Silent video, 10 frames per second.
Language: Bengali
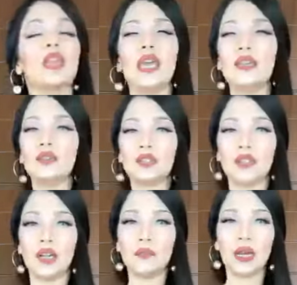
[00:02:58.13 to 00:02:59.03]
এই
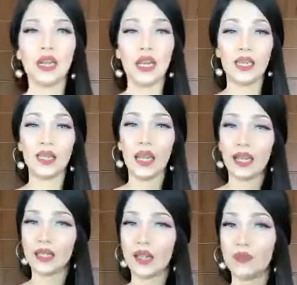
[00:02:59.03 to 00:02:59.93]
ড্রেসটা মানে এইটা
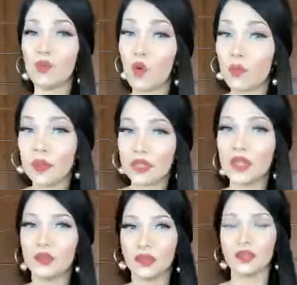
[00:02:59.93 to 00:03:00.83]
একটা ফোর
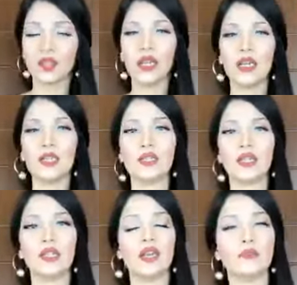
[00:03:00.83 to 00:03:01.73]
পিসের ড্রেস হ্যাঁ এটার সাথে